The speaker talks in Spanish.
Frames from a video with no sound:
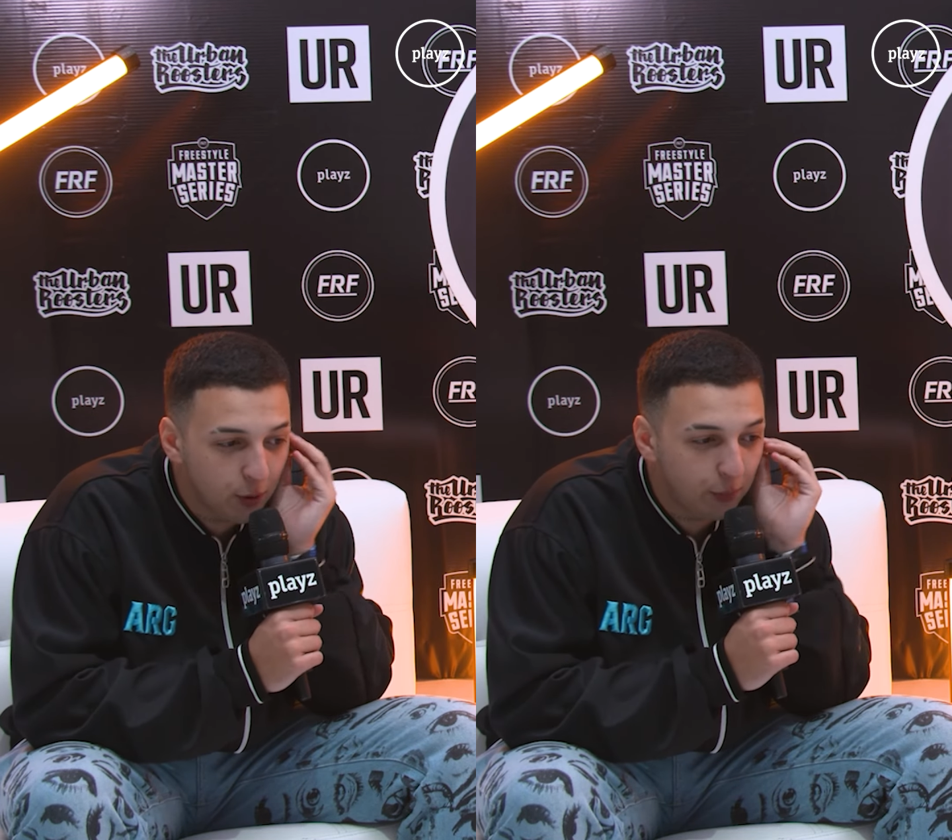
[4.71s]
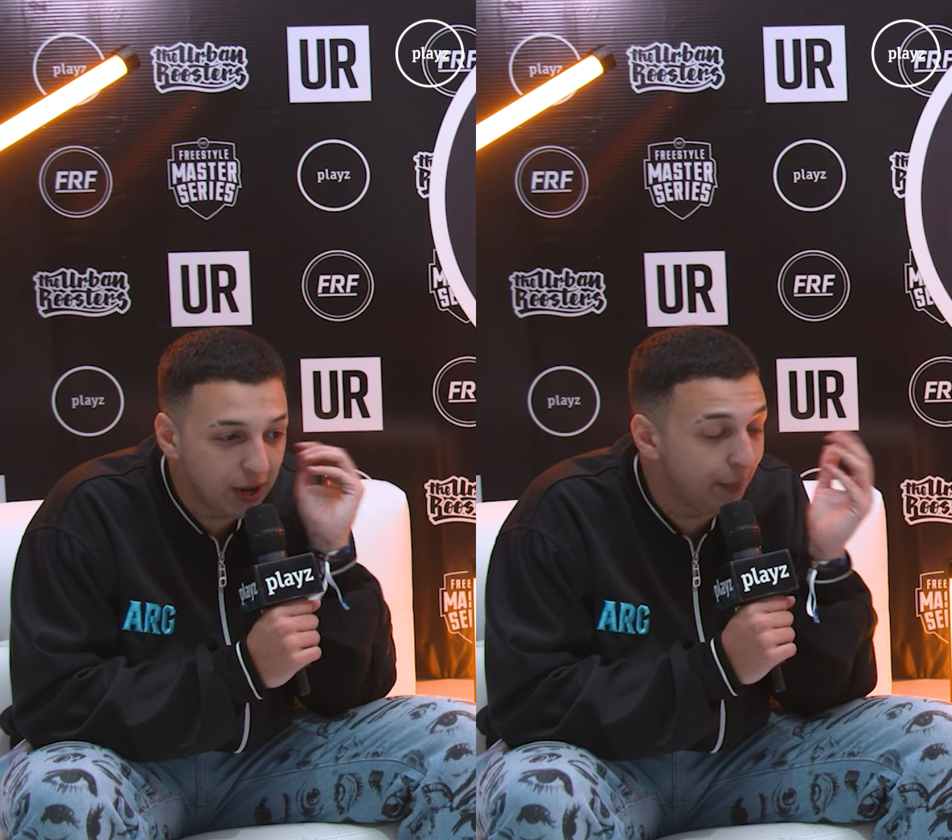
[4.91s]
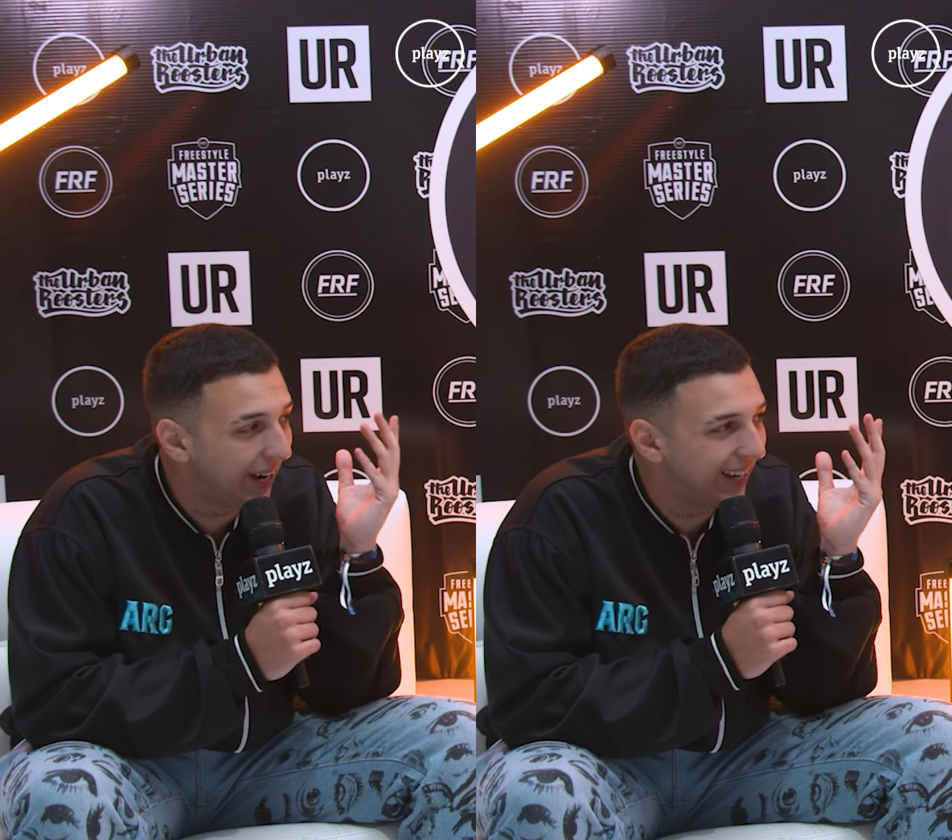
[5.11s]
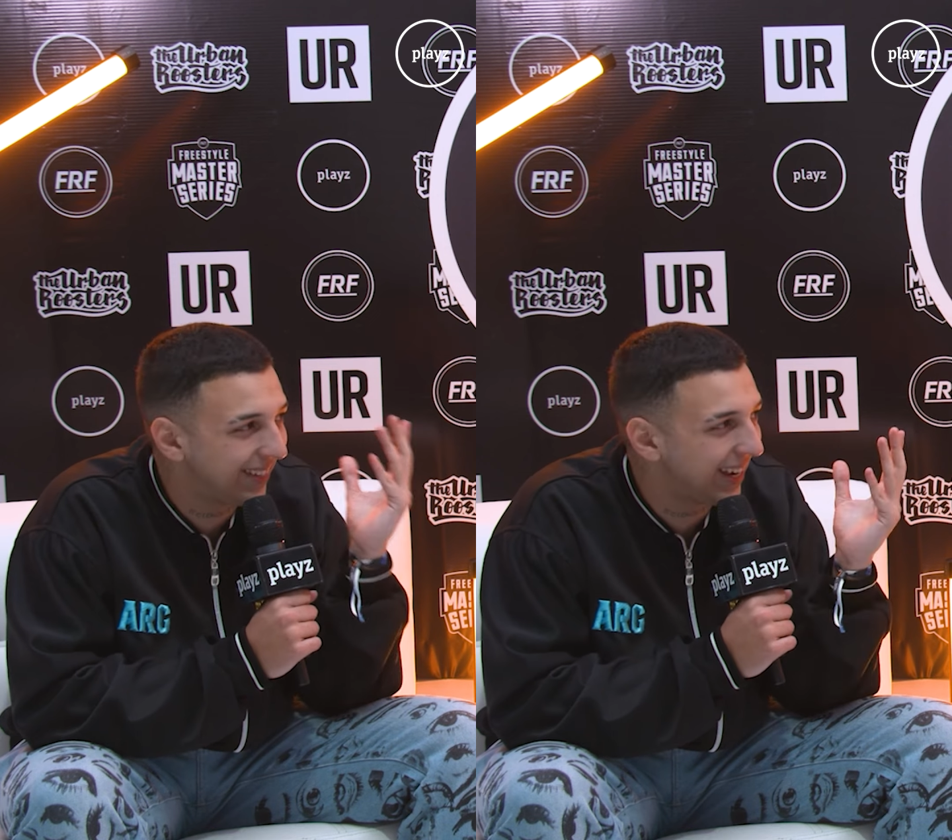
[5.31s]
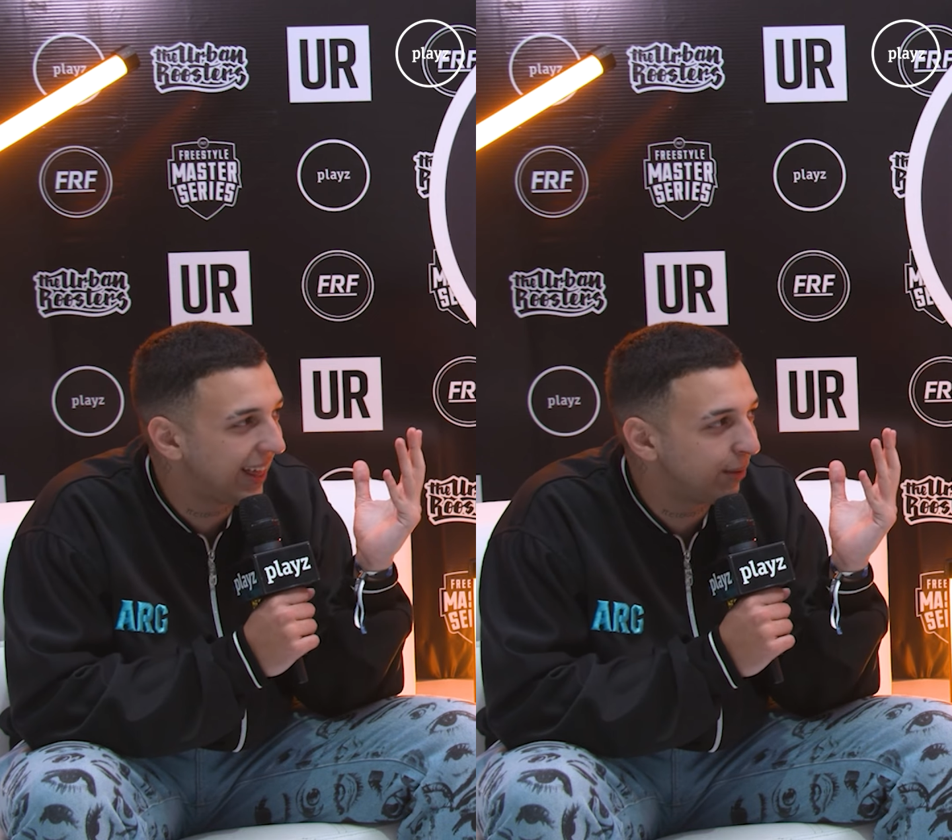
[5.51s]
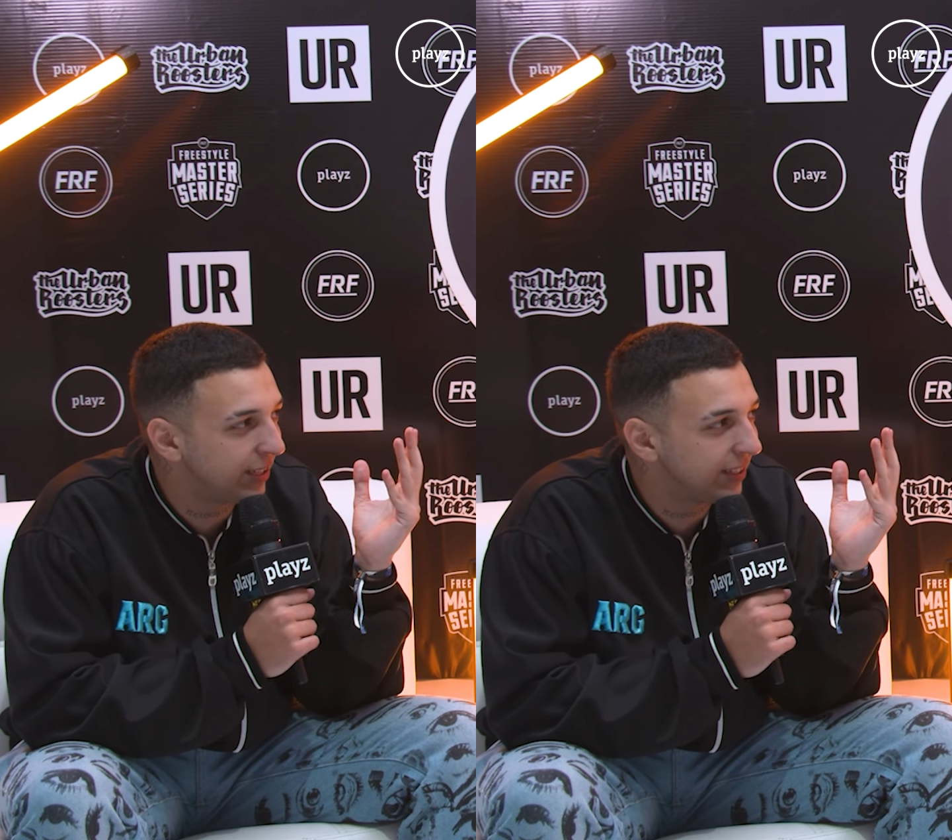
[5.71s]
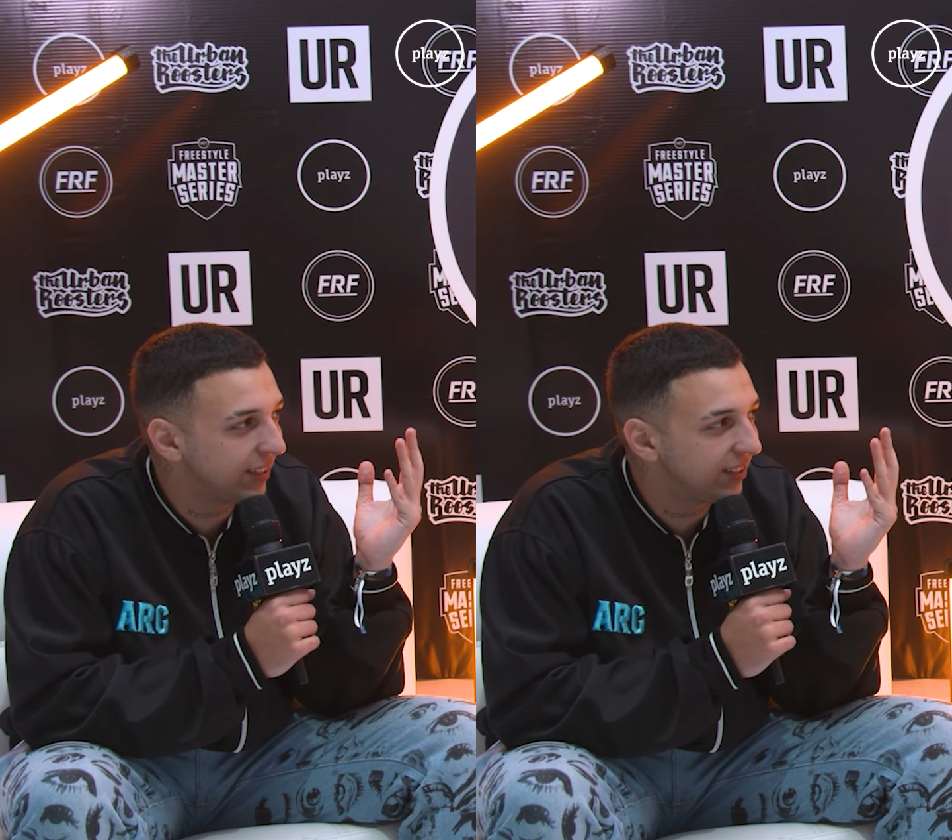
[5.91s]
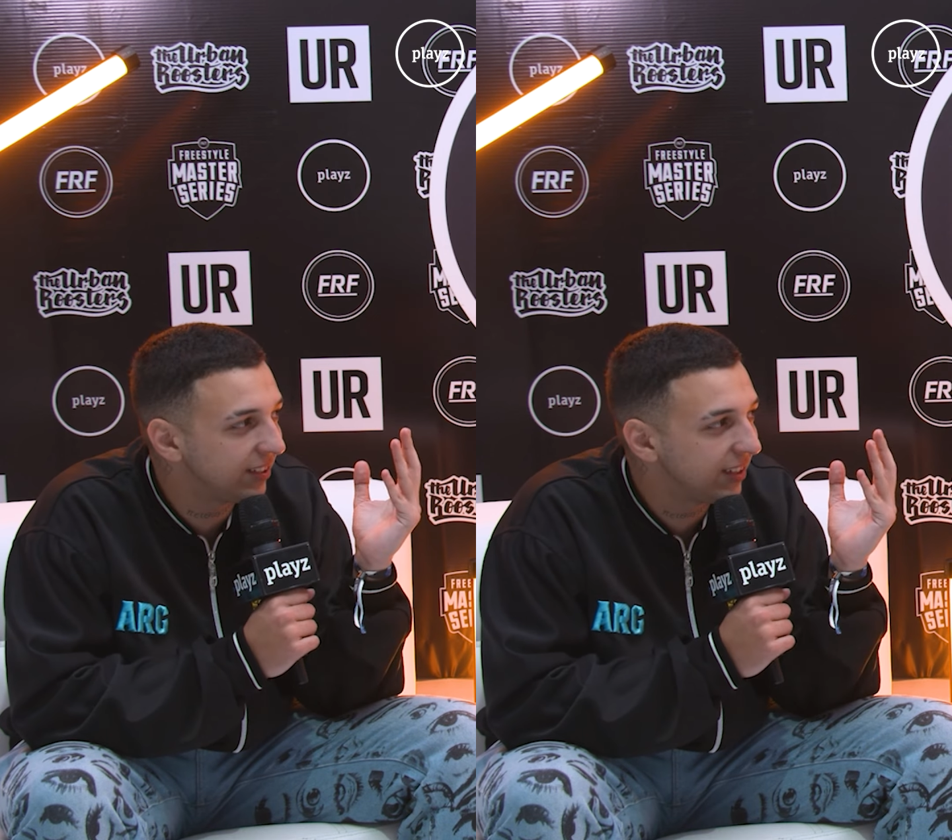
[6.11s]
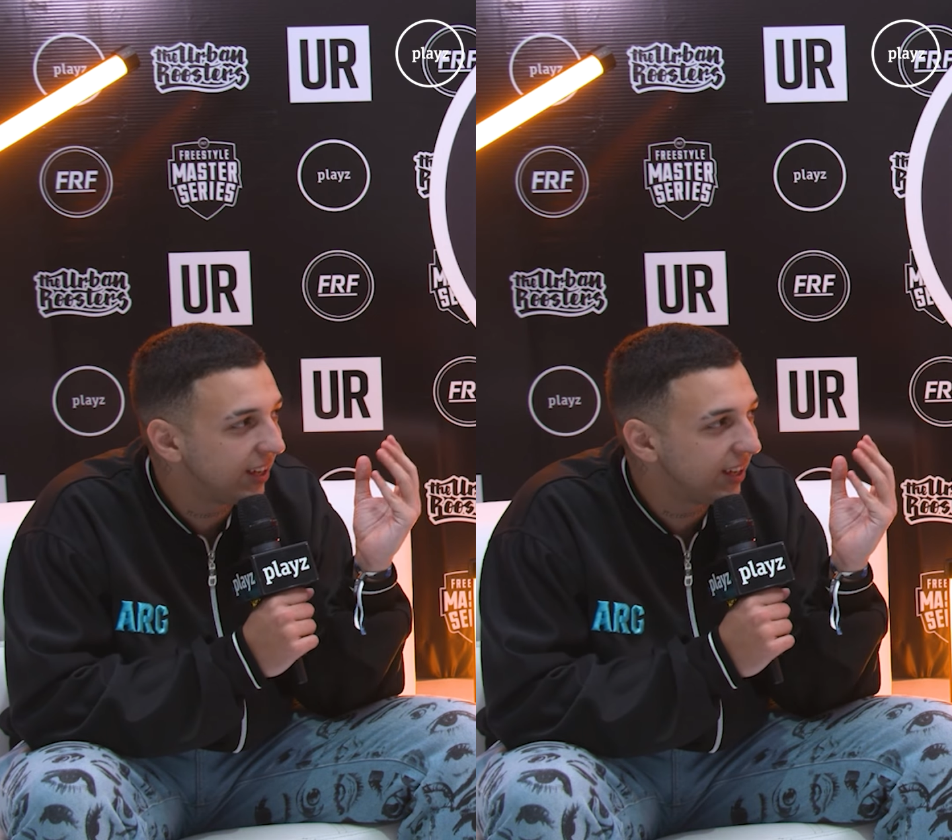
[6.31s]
podía pagar la entrada, ¿me entendés?